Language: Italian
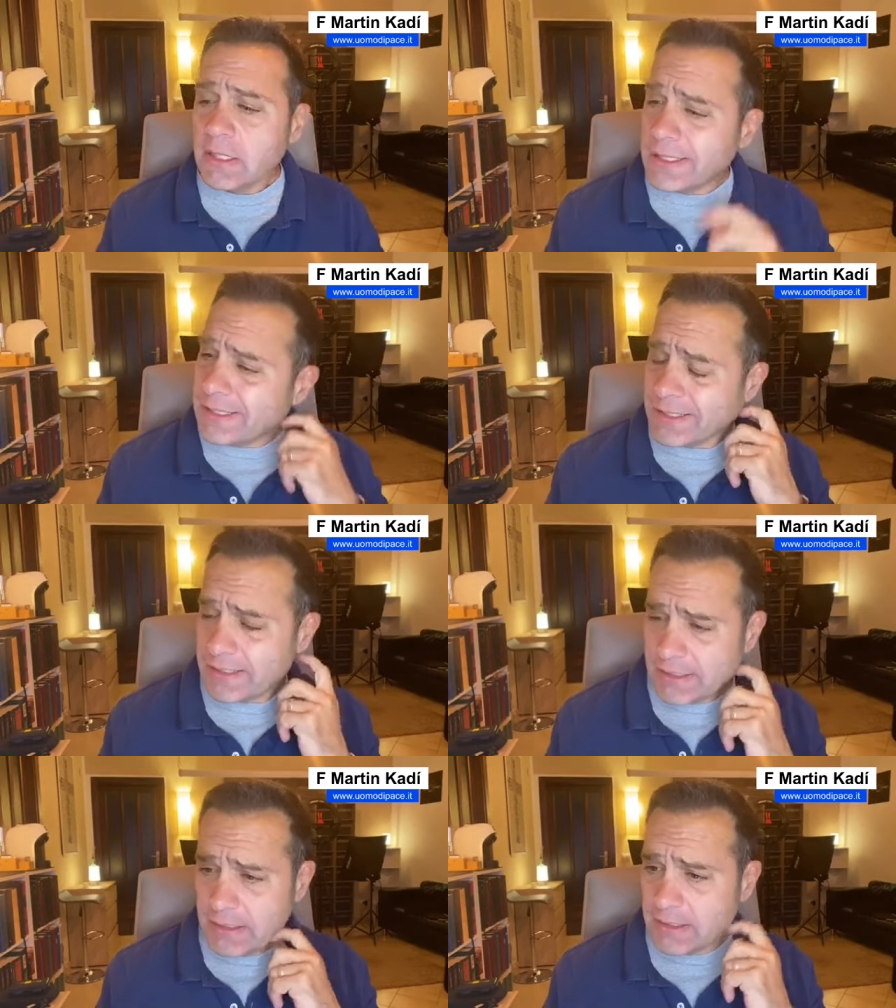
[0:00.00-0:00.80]

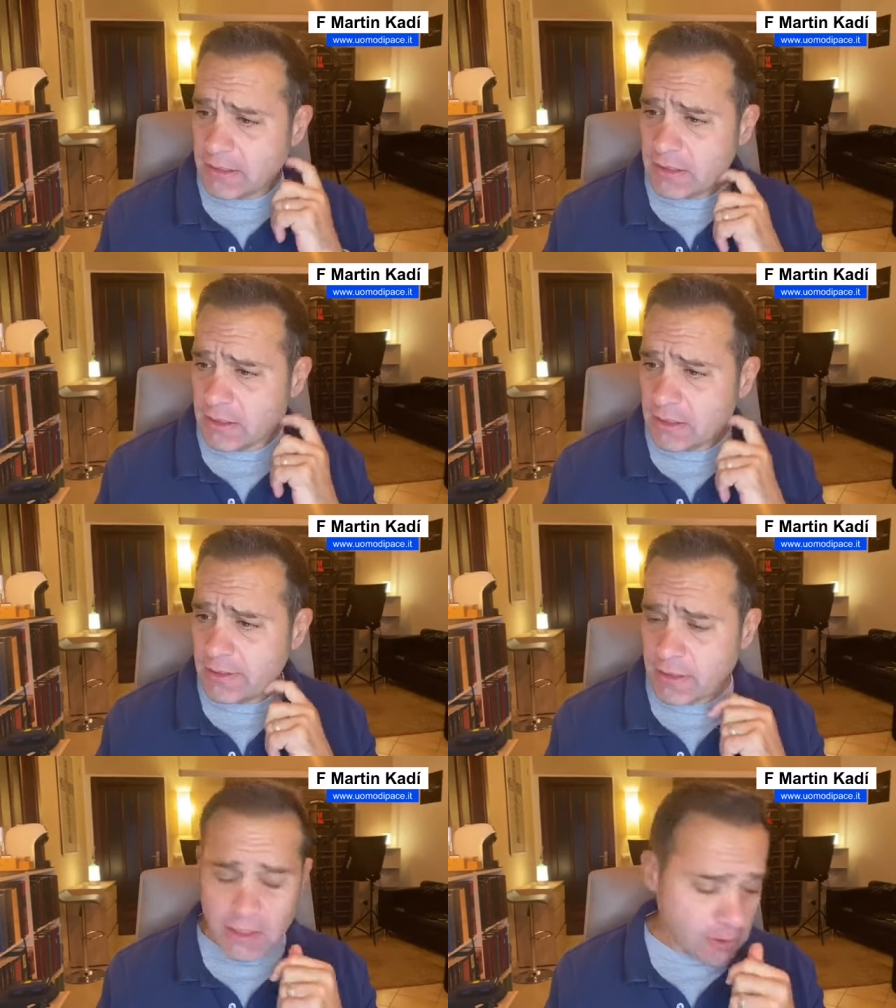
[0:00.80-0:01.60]
E,
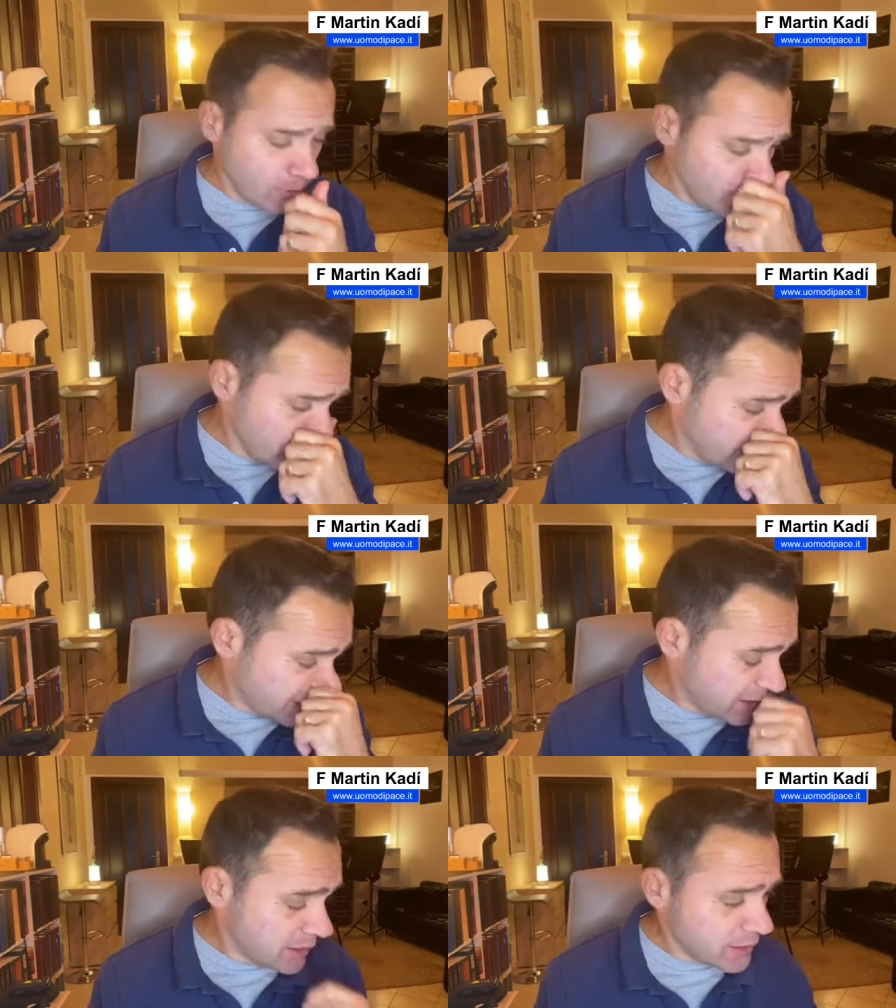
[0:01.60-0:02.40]
e,
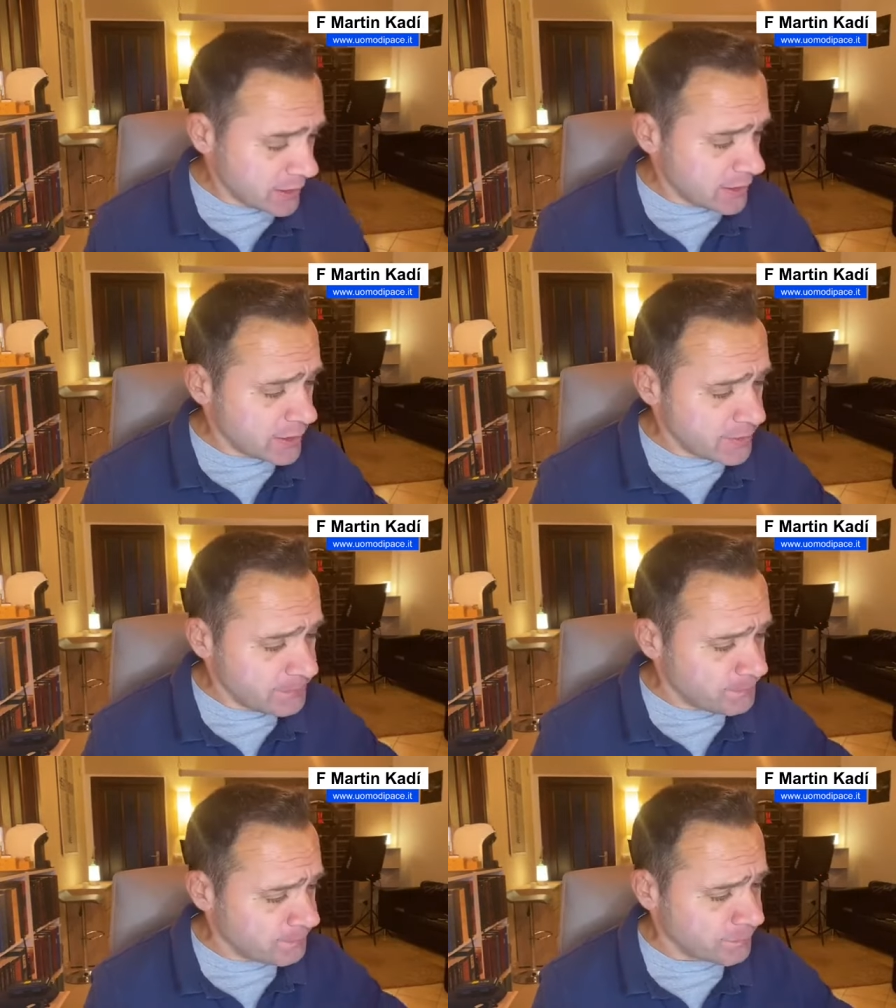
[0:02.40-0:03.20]
e,
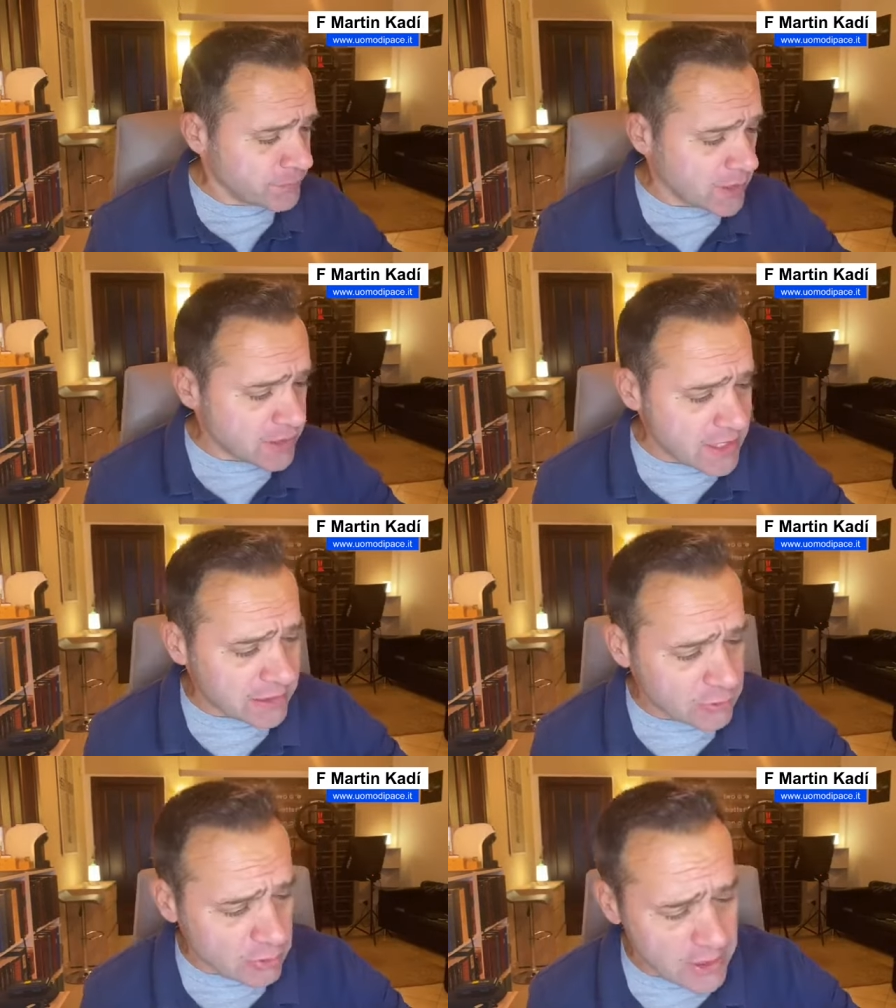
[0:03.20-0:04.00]
mm, e, che
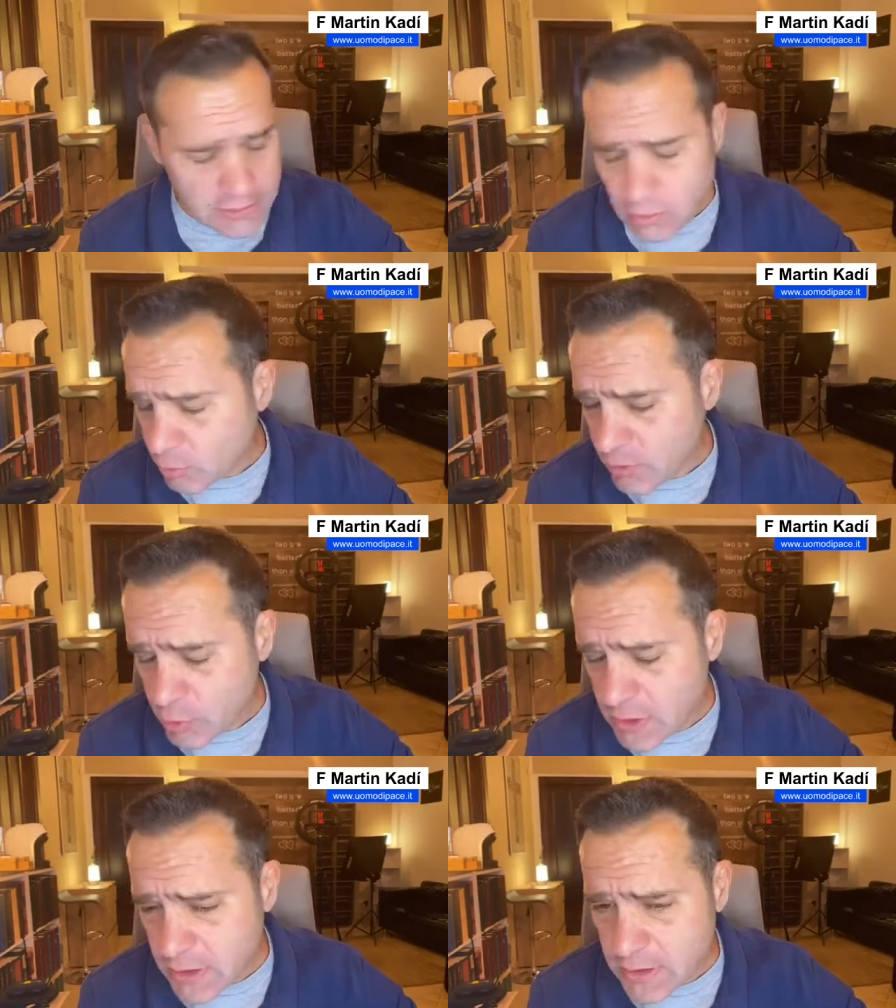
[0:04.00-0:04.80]
altro, che altro volevo
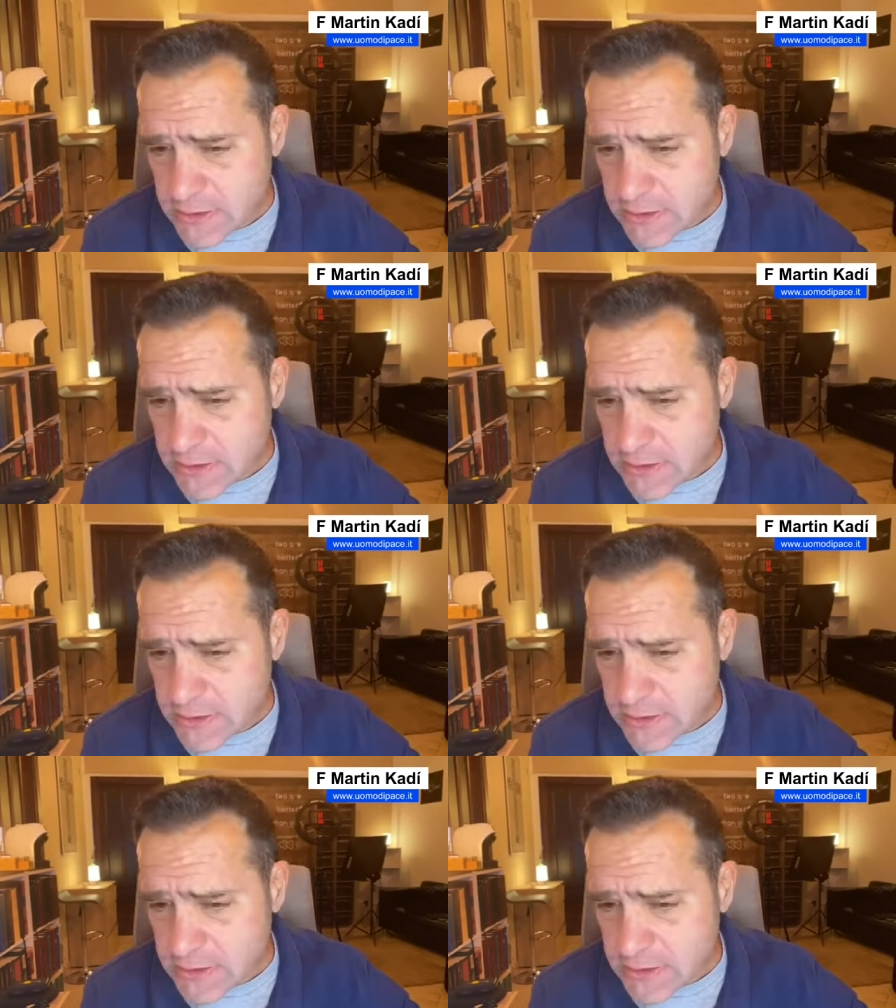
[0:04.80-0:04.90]
dire?